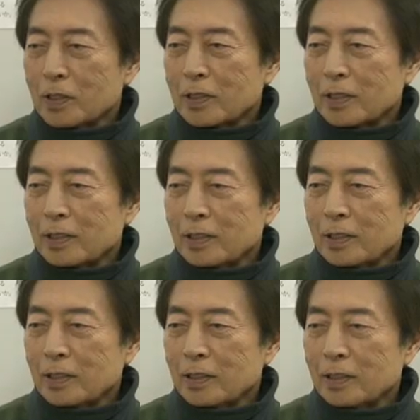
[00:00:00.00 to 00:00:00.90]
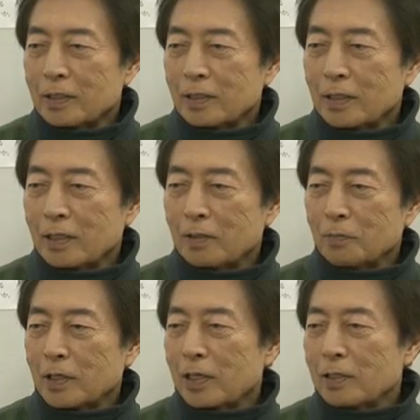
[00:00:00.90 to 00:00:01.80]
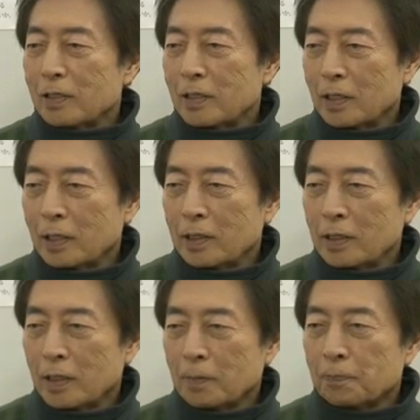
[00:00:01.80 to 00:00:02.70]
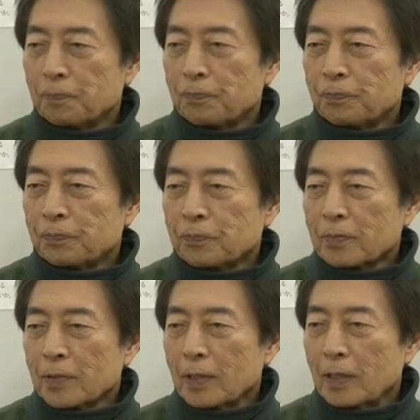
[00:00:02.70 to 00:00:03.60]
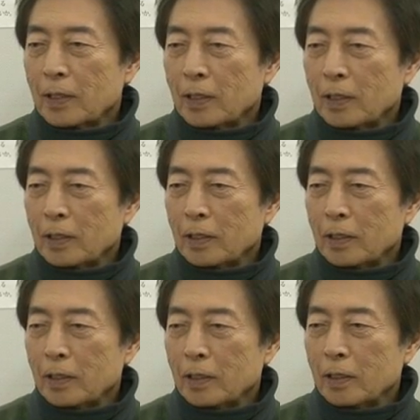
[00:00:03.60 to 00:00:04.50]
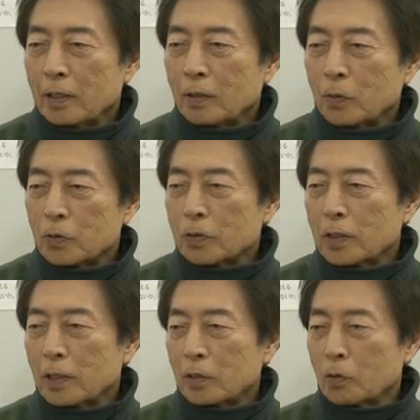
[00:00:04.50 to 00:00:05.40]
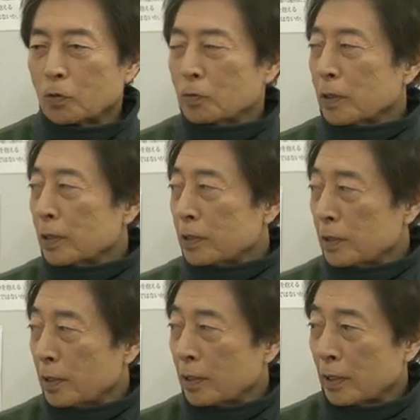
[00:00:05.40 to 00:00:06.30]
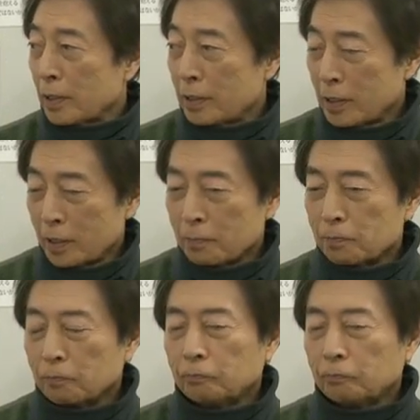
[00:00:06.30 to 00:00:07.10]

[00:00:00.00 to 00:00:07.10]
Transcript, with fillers: の方に、え迎えていただいて、えー、細川コールまでしていただいてす